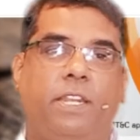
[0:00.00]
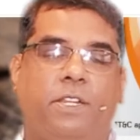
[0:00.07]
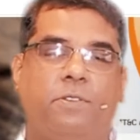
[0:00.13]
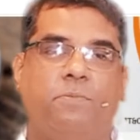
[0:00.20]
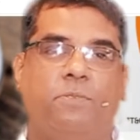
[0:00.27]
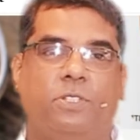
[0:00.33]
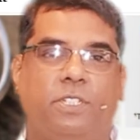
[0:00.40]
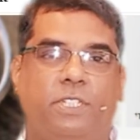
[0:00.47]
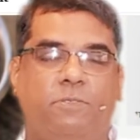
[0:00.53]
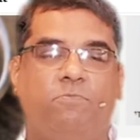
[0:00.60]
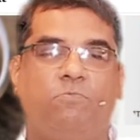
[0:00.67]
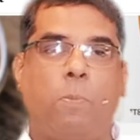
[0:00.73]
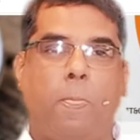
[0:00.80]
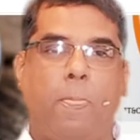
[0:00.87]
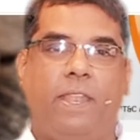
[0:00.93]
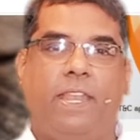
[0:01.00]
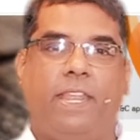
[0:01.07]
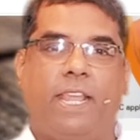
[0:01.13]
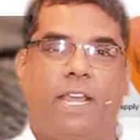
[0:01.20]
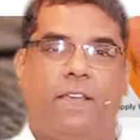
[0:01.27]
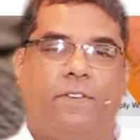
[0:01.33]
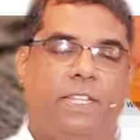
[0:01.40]
இருக்கும்போது
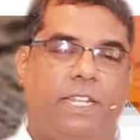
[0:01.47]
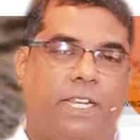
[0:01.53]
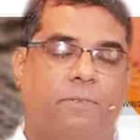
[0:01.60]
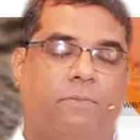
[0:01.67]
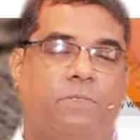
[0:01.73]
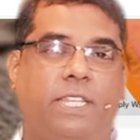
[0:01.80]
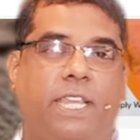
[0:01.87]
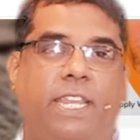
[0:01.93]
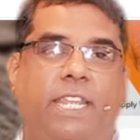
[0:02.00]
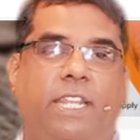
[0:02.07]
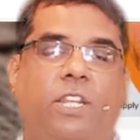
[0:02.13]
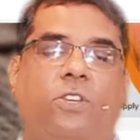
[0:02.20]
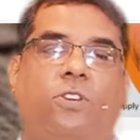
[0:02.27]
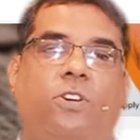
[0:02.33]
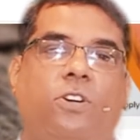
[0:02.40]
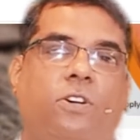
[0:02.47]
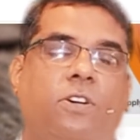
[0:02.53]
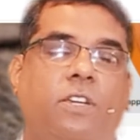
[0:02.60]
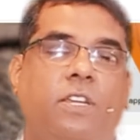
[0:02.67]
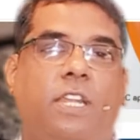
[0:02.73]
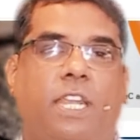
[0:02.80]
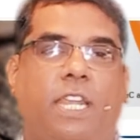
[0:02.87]
இன்னைக்கு அங்கே வந்திருக்கு சரி இதுக்கும்
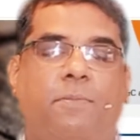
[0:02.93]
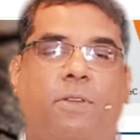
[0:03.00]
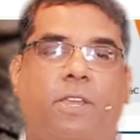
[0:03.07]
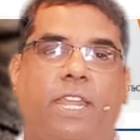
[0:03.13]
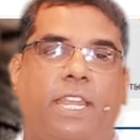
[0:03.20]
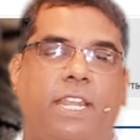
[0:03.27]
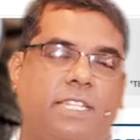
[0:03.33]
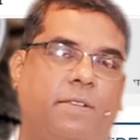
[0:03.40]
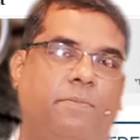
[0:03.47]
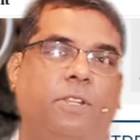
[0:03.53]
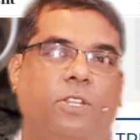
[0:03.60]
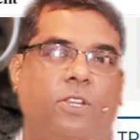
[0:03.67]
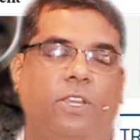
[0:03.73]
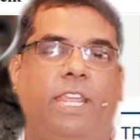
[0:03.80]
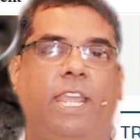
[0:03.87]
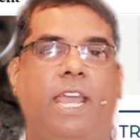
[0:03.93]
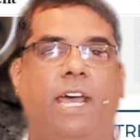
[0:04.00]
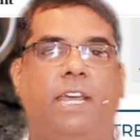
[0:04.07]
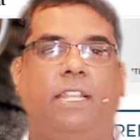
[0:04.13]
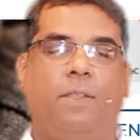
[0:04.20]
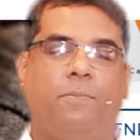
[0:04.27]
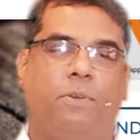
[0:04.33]
நமக்கு என்ன சம்மந்தம் ஏன்
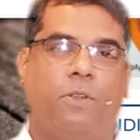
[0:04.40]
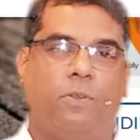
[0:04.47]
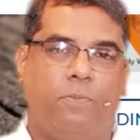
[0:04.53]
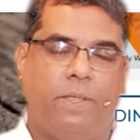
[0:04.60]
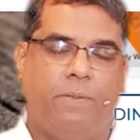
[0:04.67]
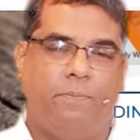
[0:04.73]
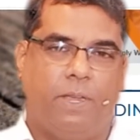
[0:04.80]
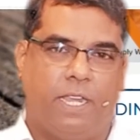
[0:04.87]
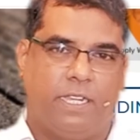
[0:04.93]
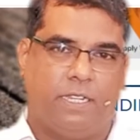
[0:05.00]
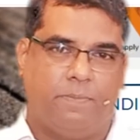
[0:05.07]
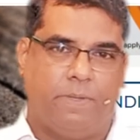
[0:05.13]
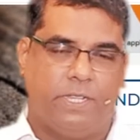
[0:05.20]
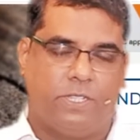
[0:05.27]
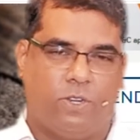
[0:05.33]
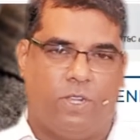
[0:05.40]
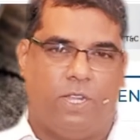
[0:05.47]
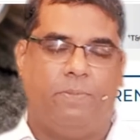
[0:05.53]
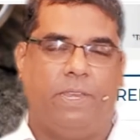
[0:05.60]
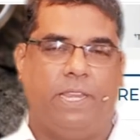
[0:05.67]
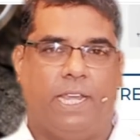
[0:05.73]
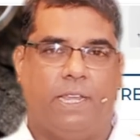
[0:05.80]
அது நம்ம ரொம்ப இம்பார்ட்டண்ட்டாக பேசுகிறோம்
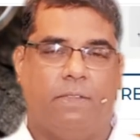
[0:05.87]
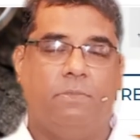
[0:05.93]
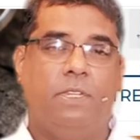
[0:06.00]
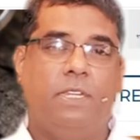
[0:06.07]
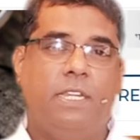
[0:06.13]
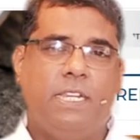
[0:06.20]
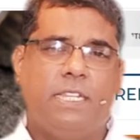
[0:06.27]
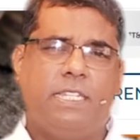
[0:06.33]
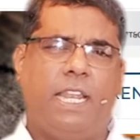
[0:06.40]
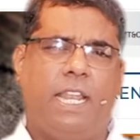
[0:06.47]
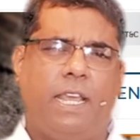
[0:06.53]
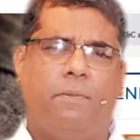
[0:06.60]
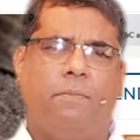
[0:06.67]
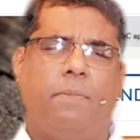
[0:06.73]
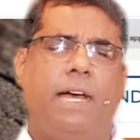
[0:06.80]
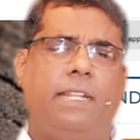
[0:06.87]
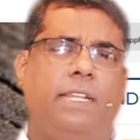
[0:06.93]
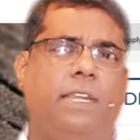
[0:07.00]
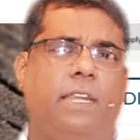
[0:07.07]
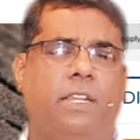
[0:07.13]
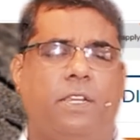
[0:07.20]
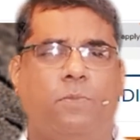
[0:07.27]
அப்படின்னா சில
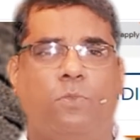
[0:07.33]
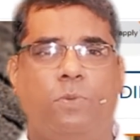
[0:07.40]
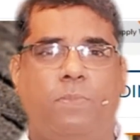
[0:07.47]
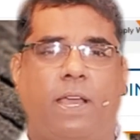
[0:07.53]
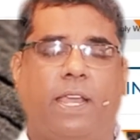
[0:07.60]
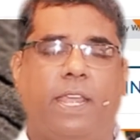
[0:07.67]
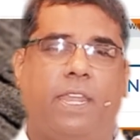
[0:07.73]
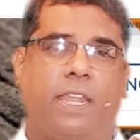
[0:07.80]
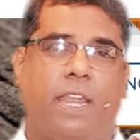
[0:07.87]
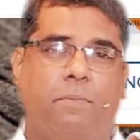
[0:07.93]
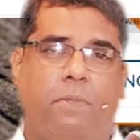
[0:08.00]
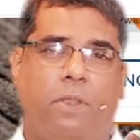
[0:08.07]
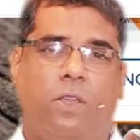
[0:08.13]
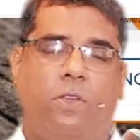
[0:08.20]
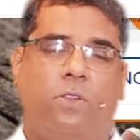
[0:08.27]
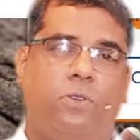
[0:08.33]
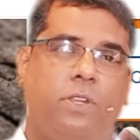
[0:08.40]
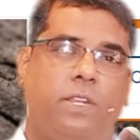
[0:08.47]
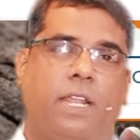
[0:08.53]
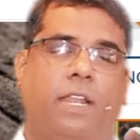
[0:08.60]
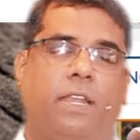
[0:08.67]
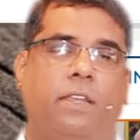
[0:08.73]
மாதங்களுக்கு முன்பாக என் நண்பர்களோடு
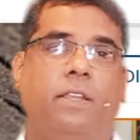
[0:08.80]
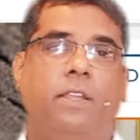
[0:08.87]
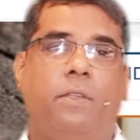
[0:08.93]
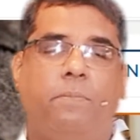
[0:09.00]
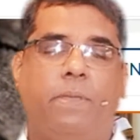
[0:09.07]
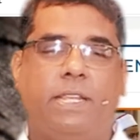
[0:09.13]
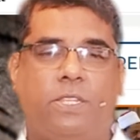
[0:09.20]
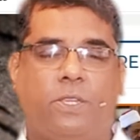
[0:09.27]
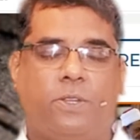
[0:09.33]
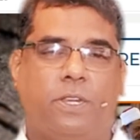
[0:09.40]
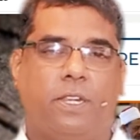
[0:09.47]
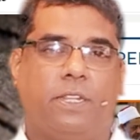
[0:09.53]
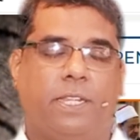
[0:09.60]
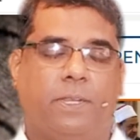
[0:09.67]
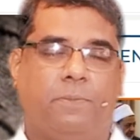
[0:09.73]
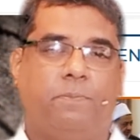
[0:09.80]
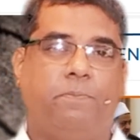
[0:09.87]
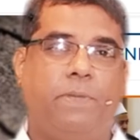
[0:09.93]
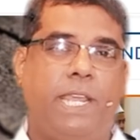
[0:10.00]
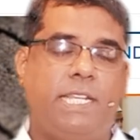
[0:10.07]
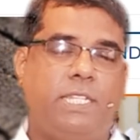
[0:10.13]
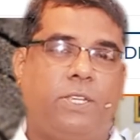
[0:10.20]
கூட நான் பேசி கொண்டிருந்தேன்
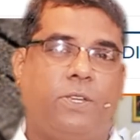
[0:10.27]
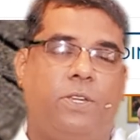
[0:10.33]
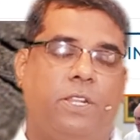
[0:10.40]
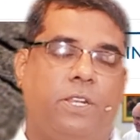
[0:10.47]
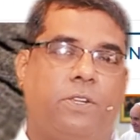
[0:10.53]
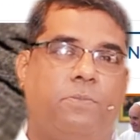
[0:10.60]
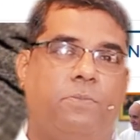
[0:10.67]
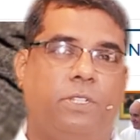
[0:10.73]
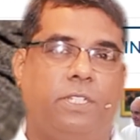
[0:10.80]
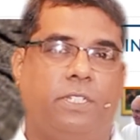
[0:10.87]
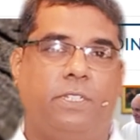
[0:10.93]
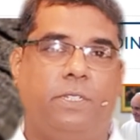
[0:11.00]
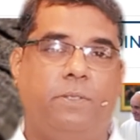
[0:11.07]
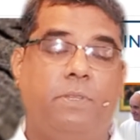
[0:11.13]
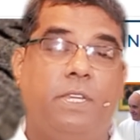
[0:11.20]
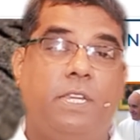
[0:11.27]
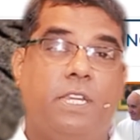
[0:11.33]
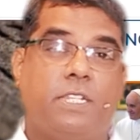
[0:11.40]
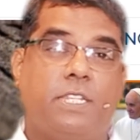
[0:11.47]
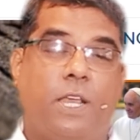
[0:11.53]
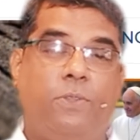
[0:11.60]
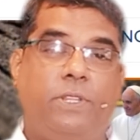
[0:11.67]
பேசி கொண்டிருக்கும் போது
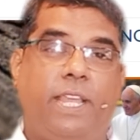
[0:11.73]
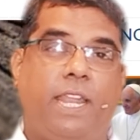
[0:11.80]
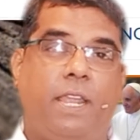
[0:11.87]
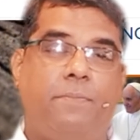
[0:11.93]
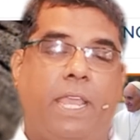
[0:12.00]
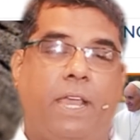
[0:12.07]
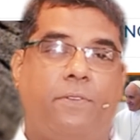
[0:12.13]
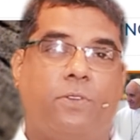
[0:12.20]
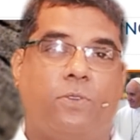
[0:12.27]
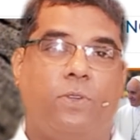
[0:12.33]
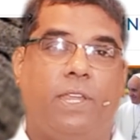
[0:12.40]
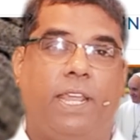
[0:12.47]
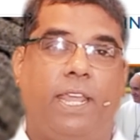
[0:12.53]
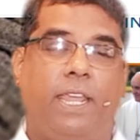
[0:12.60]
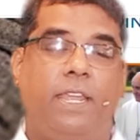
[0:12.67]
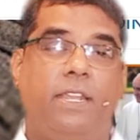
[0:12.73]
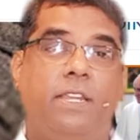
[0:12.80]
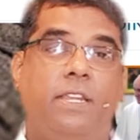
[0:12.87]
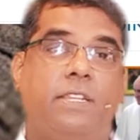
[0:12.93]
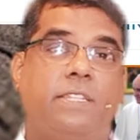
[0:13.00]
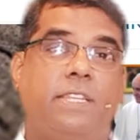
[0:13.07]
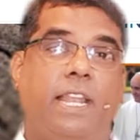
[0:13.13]
சவுதி அரேபியாவுக்குள்ள
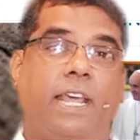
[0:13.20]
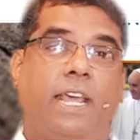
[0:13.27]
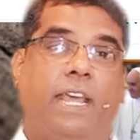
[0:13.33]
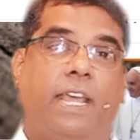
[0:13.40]
சில